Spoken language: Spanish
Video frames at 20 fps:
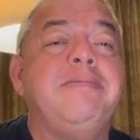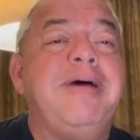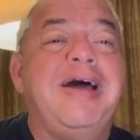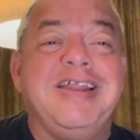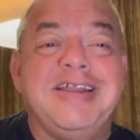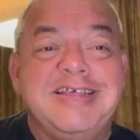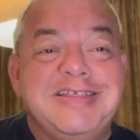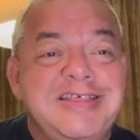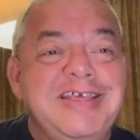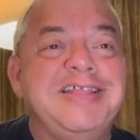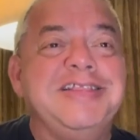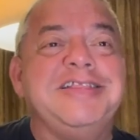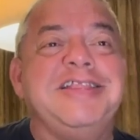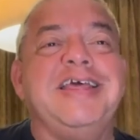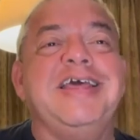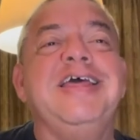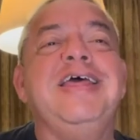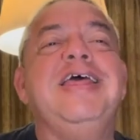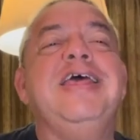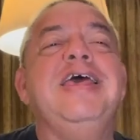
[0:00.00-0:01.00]
el más
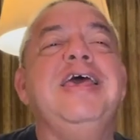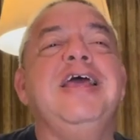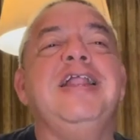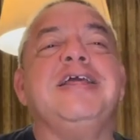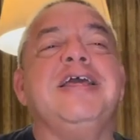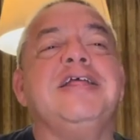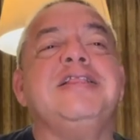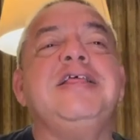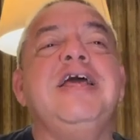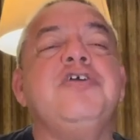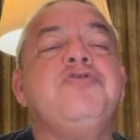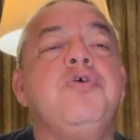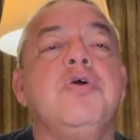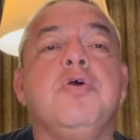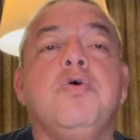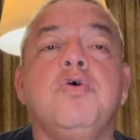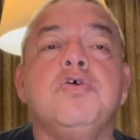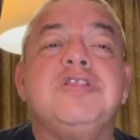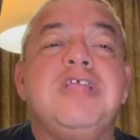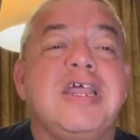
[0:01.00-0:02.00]
reciente, el que está hecho
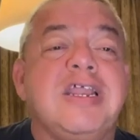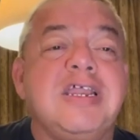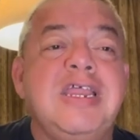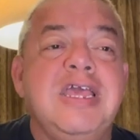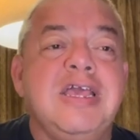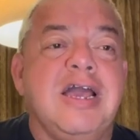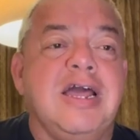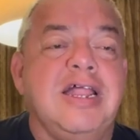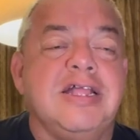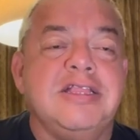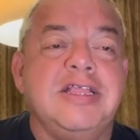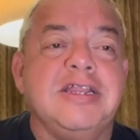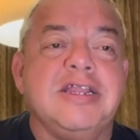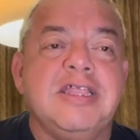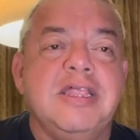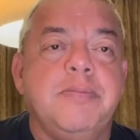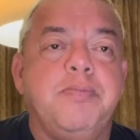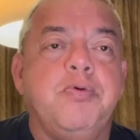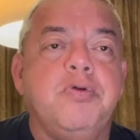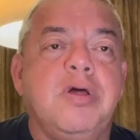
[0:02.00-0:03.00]
en Costa Rica, la tierra
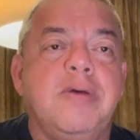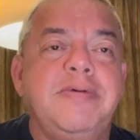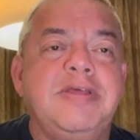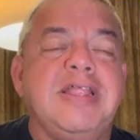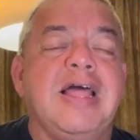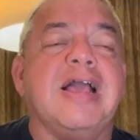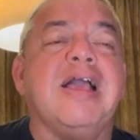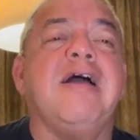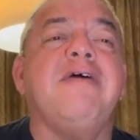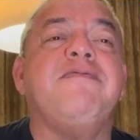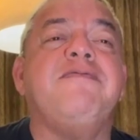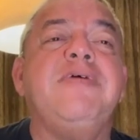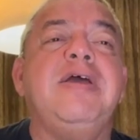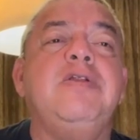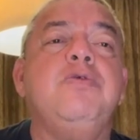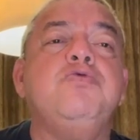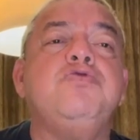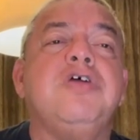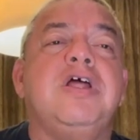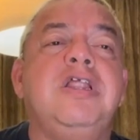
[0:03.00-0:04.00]
de pura vida, café
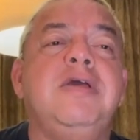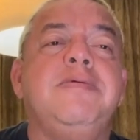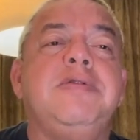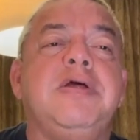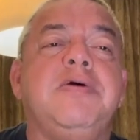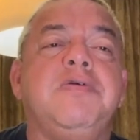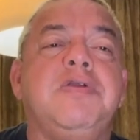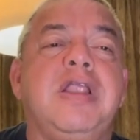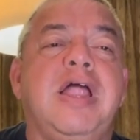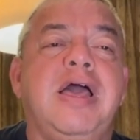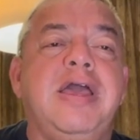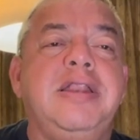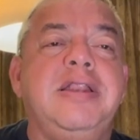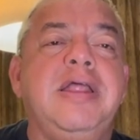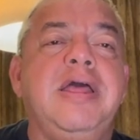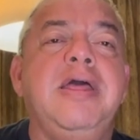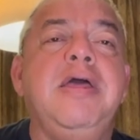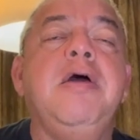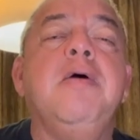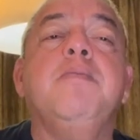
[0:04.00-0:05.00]
lucha libre online.
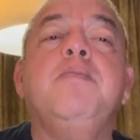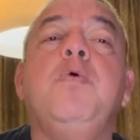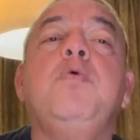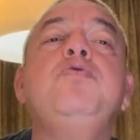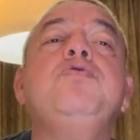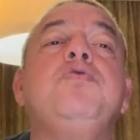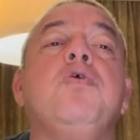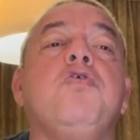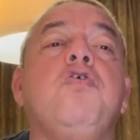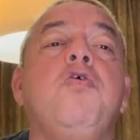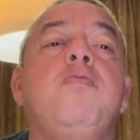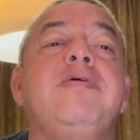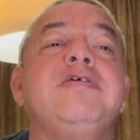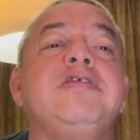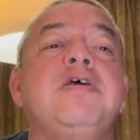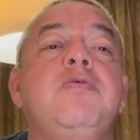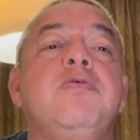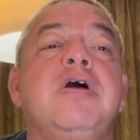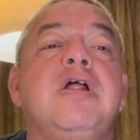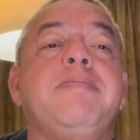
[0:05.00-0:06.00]

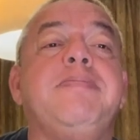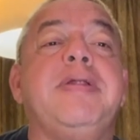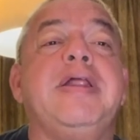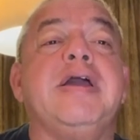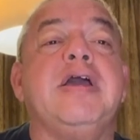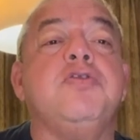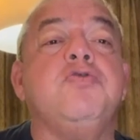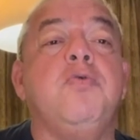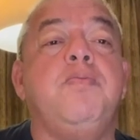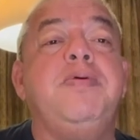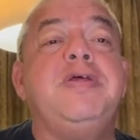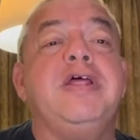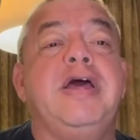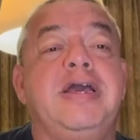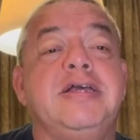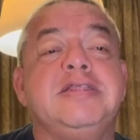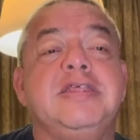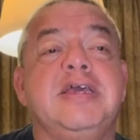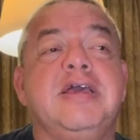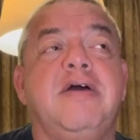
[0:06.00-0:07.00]
es el lugar para que tú pidas
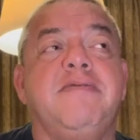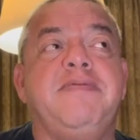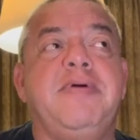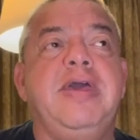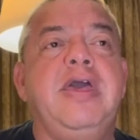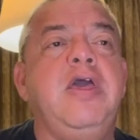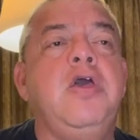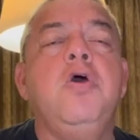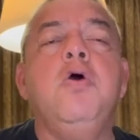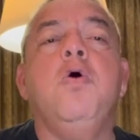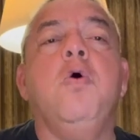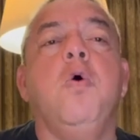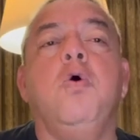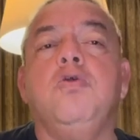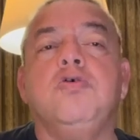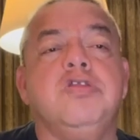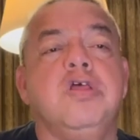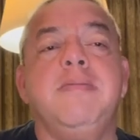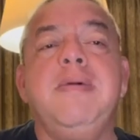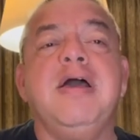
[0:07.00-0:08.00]
ese café o
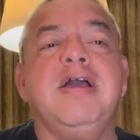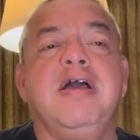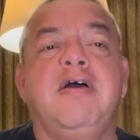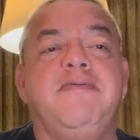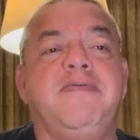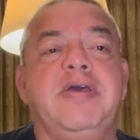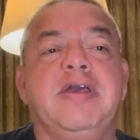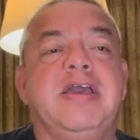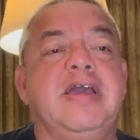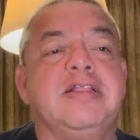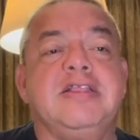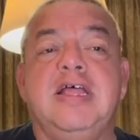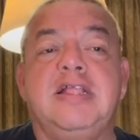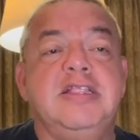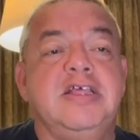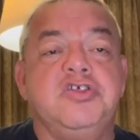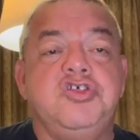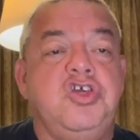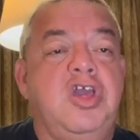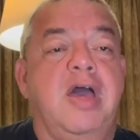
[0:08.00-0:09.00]
los demás cafés que están
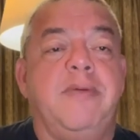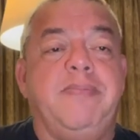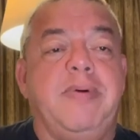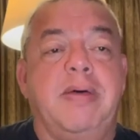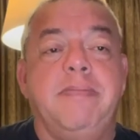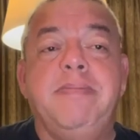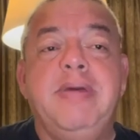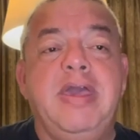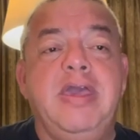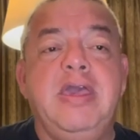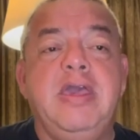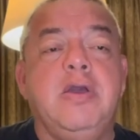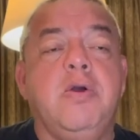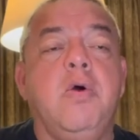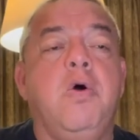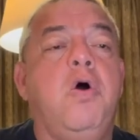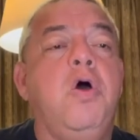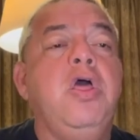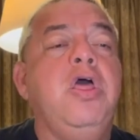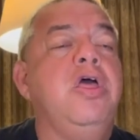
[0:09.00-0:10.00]
de Chiapas,
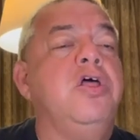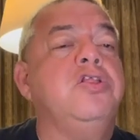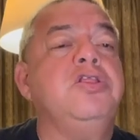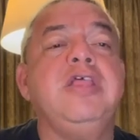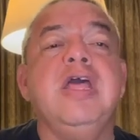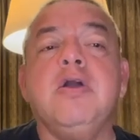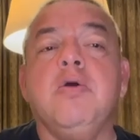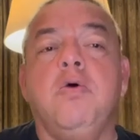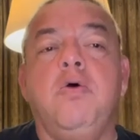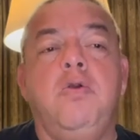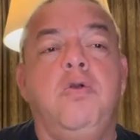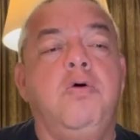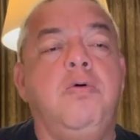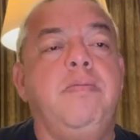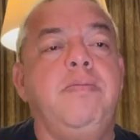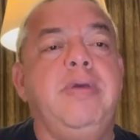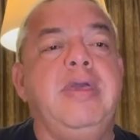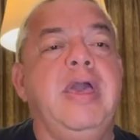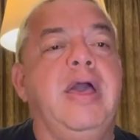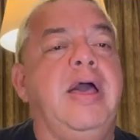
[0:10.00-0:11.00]
México, de
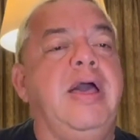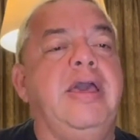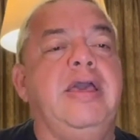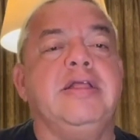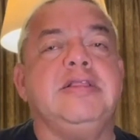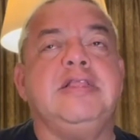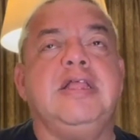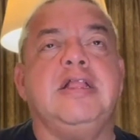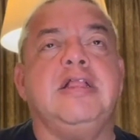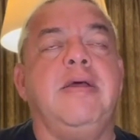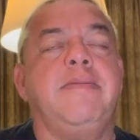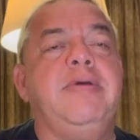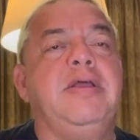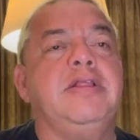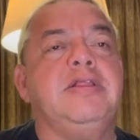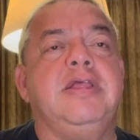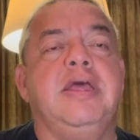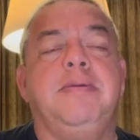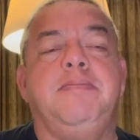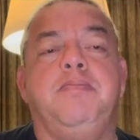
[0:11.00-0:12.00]
Colombia, está
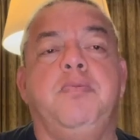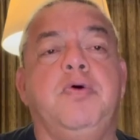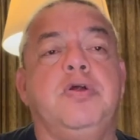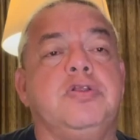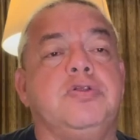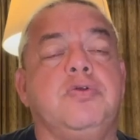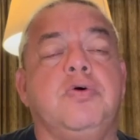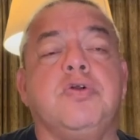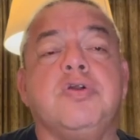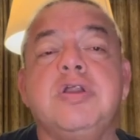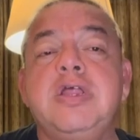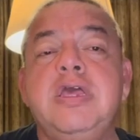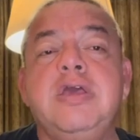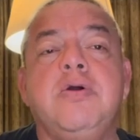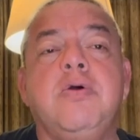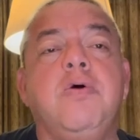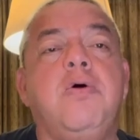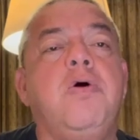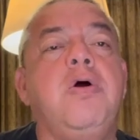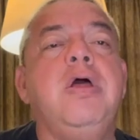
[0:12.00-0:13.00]
también de Puerto
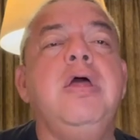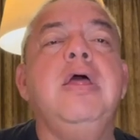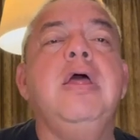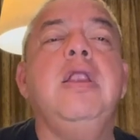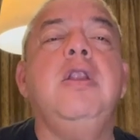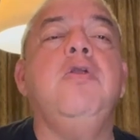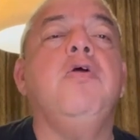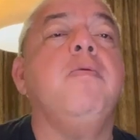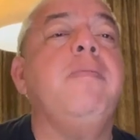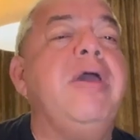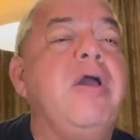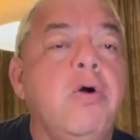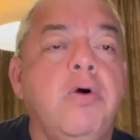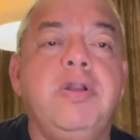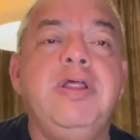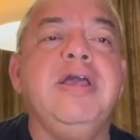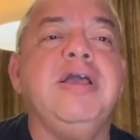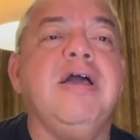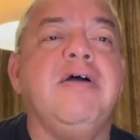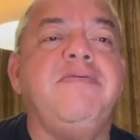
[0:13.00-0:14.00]
Rico. Lo
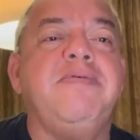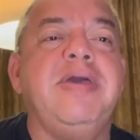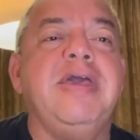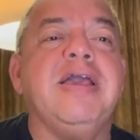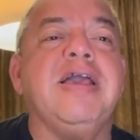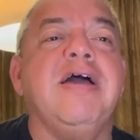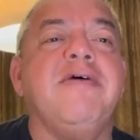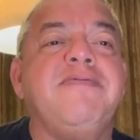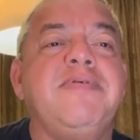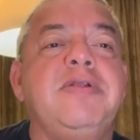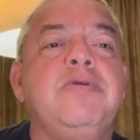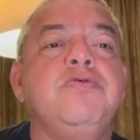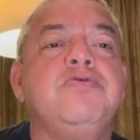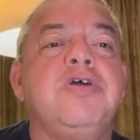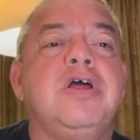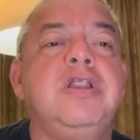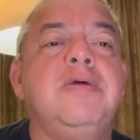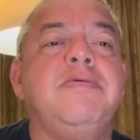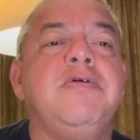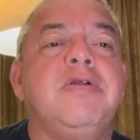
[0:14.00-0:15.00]
mejor en café,
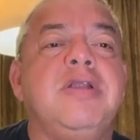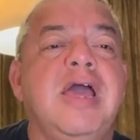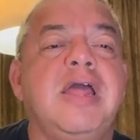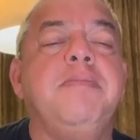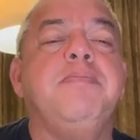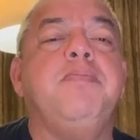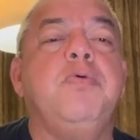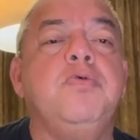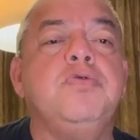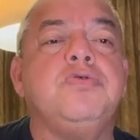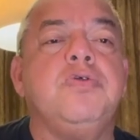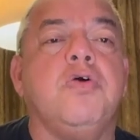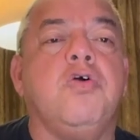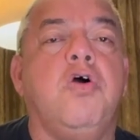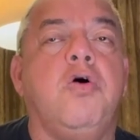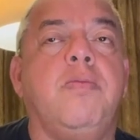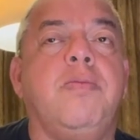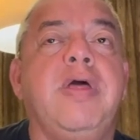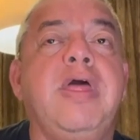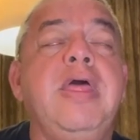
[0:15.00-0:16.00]

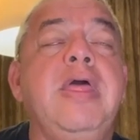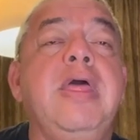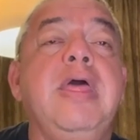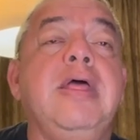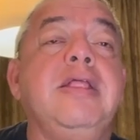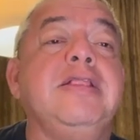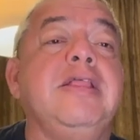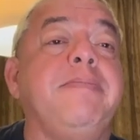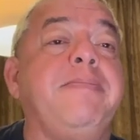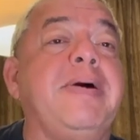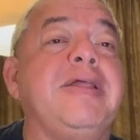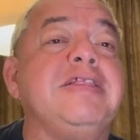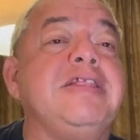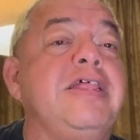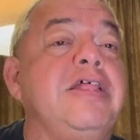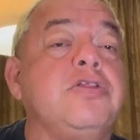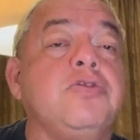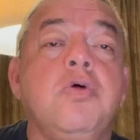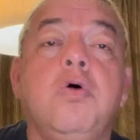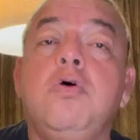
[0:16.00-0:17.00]
cafeluchalibreonline.com de parte
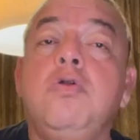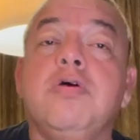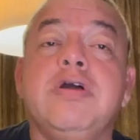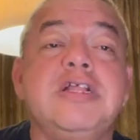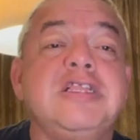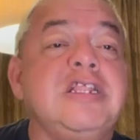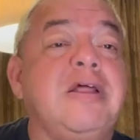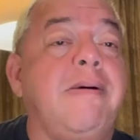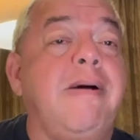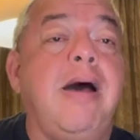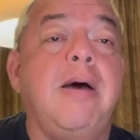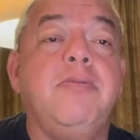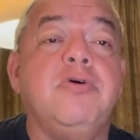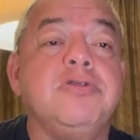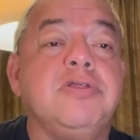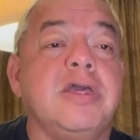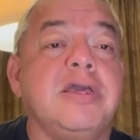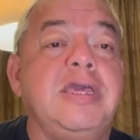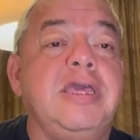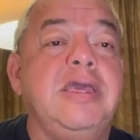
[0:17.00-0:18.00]
de todos los que
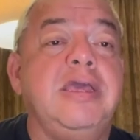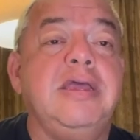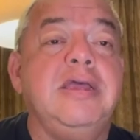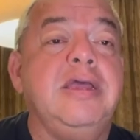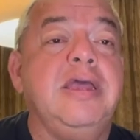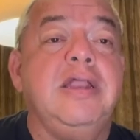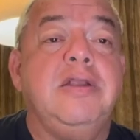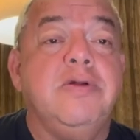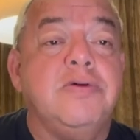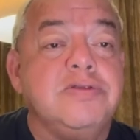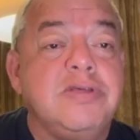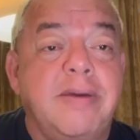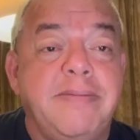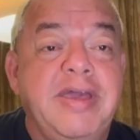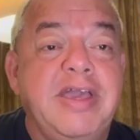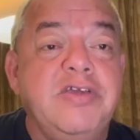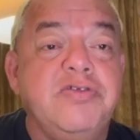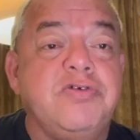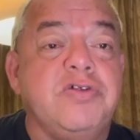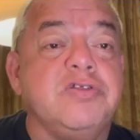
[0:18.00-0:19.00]
trabajamos aquí en los
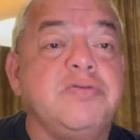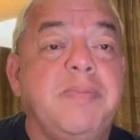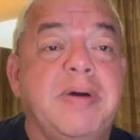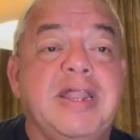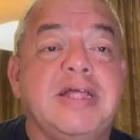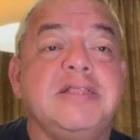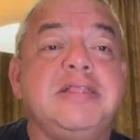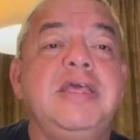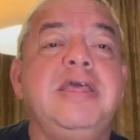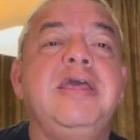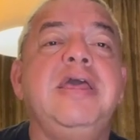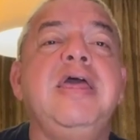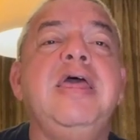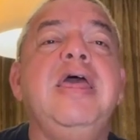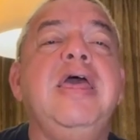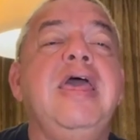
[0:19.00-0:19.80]
Avengers para ti,